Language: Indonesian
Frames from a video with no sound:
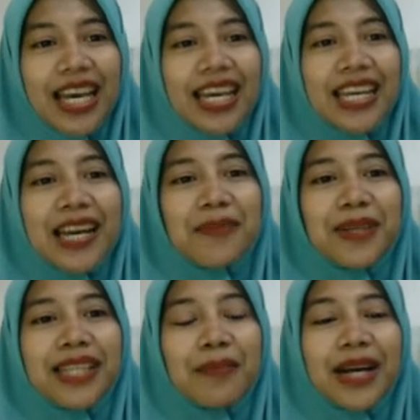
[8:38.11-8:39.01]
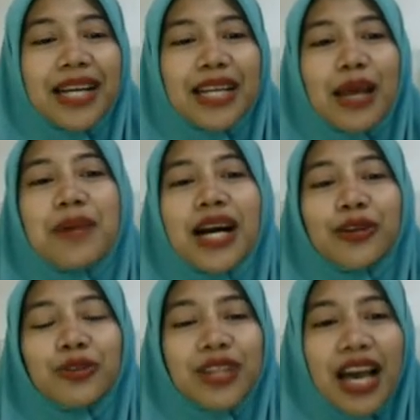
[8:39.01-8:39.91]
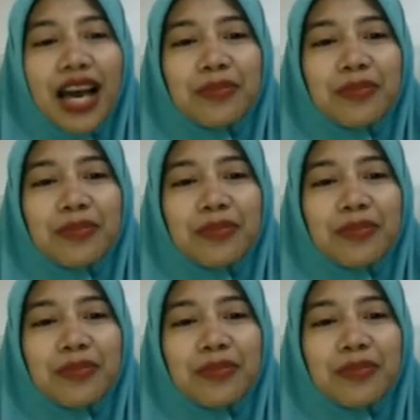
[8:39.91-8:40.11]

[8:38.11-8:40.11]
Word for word: Yang pertama adalah bahan lunak.